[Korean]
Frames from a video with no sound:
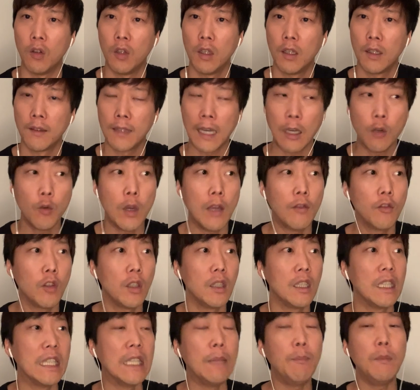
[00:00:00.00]
사유할 수 있는
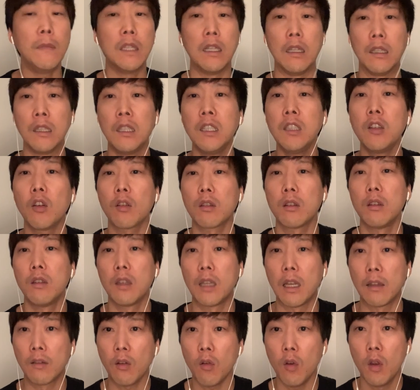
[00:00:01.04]
힘들, 능력들을
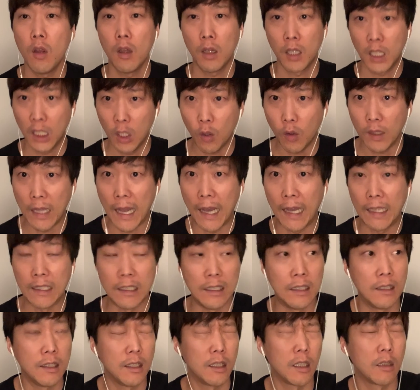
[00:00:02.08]
계속 키워나가는
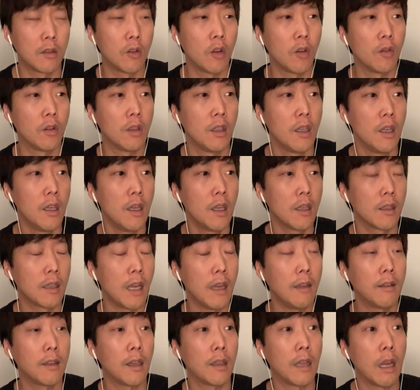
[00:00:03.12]
이제 그런
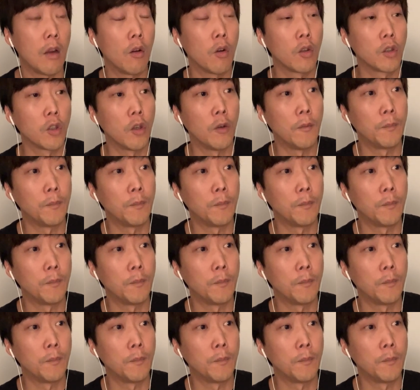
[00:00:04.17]
케이스가 된 거죠.